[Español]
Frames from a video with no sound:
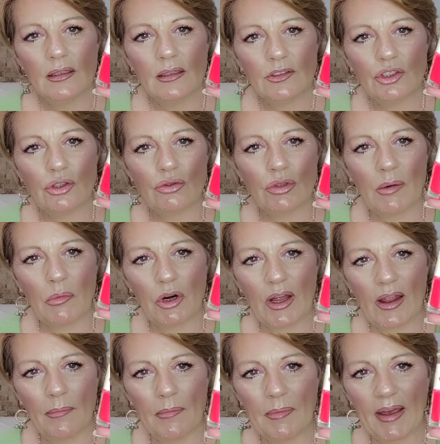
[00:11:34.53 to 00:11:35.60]
Son una
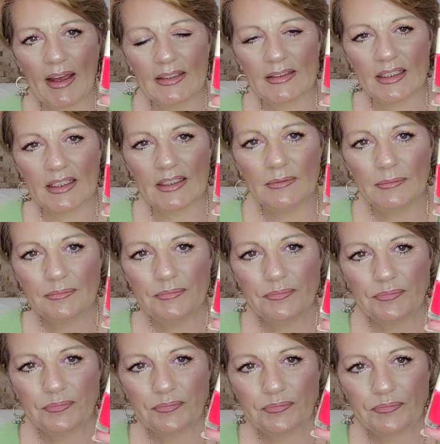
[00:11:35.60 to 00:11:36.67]
monada, a mí me encantan, ¿eh?
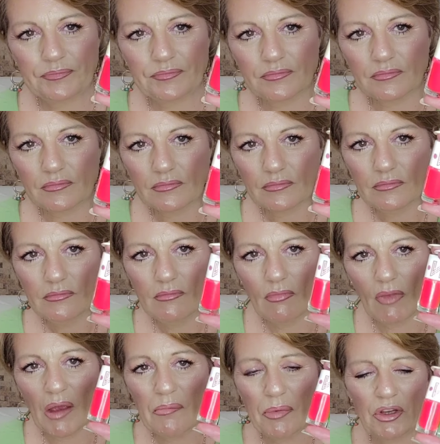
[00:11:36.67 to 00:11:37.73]

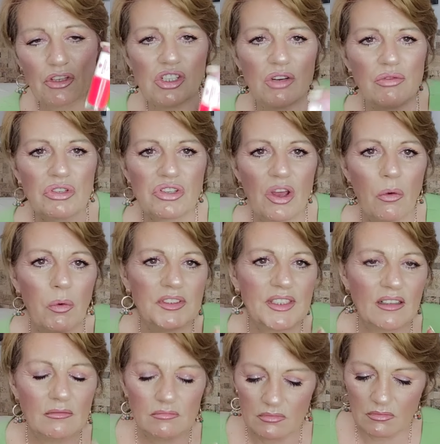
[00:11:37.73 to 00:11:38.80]
Y por 2,50 euros
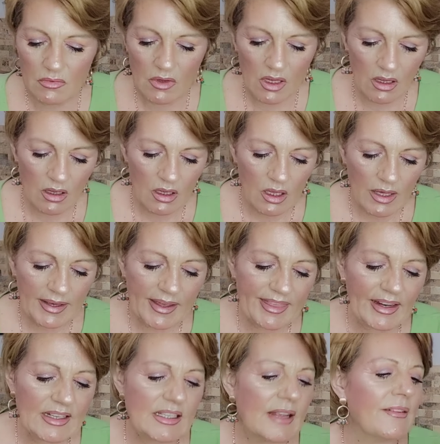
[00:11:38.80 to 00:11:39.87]

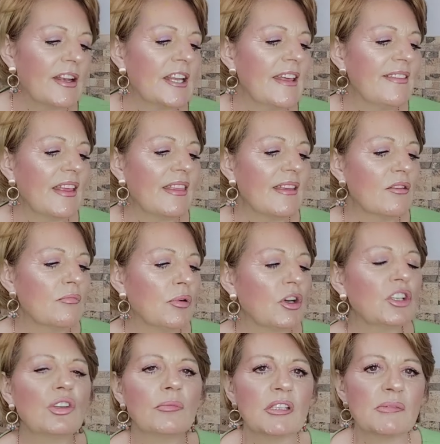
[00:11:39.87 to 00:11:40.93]
Quizás les deberían de hacer un
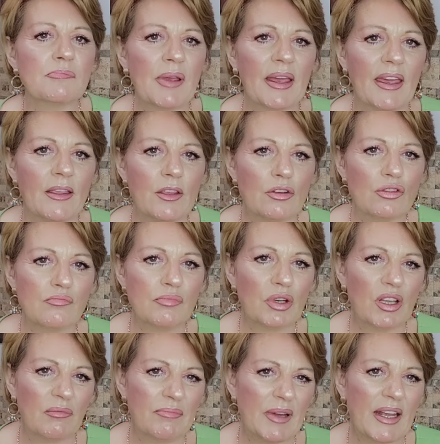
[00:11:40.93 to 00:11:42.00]
poquito más pequeños,
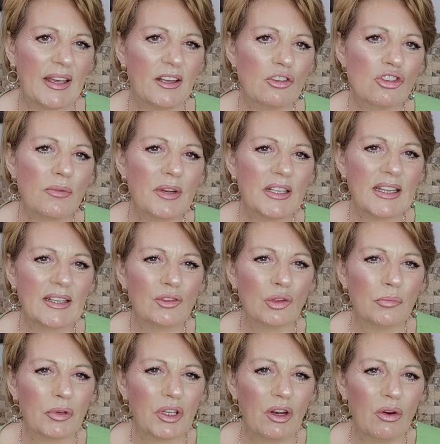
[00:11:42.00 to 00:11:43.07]
porque para que no sobre
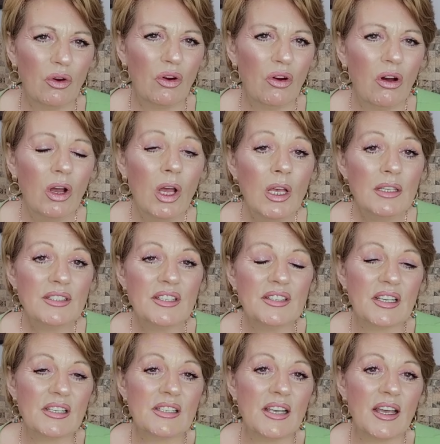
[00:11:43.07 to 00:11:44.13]
tanto, porque luego si
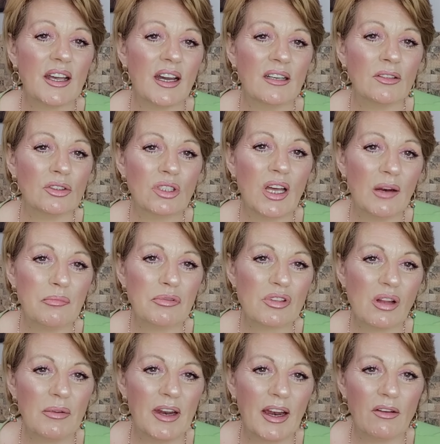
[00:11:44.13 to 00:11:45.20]
se secan o tal, pues
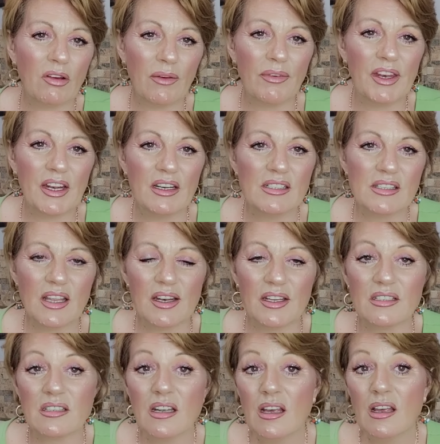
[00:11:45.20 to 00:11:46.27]
al verano que viene les
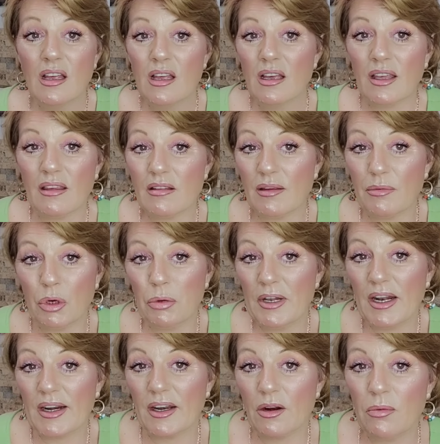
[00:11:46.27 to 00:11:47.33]
tienes que volver
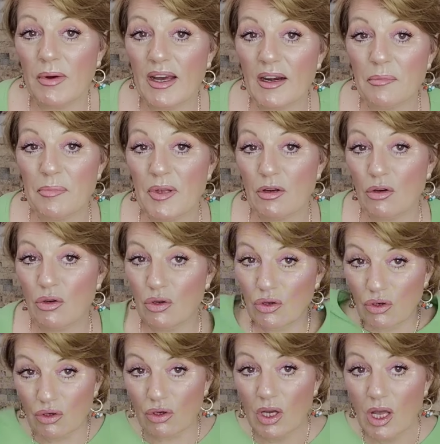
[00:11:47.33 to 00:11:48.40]
a renovar,
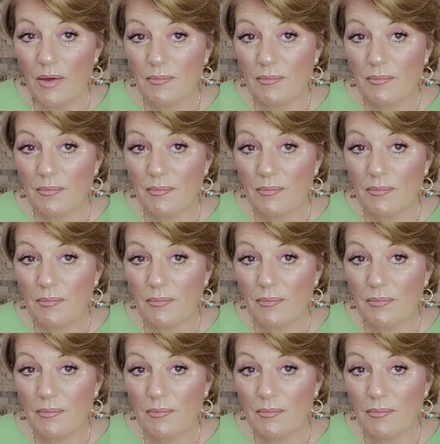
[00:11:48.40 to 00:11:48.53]
pero